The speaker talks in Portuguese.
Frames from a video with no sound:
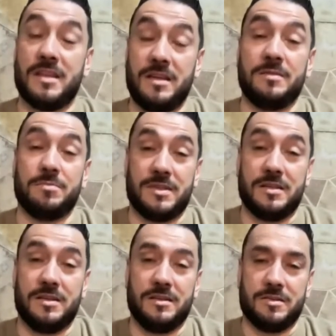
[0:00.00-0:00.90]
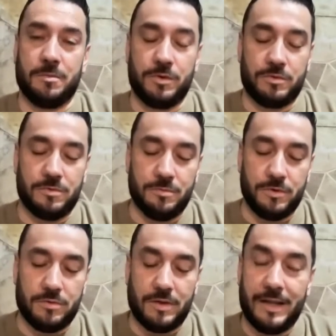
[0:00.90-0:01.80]
Sim, sim. É. Isso é muito.
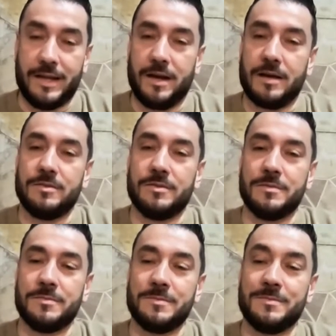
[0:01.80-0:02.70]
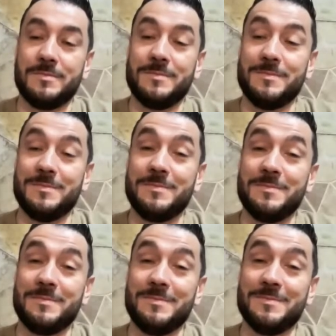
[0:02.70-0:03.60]
Bem-vindo à nossa ilha de
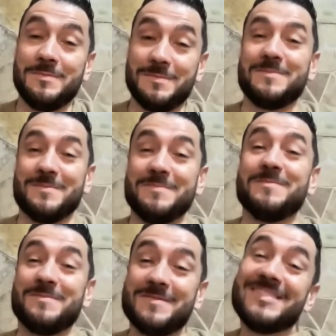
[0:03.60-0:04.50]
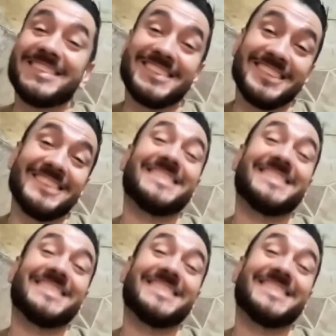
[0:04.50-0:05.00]
retenção. Como posso ajudá-lo, né?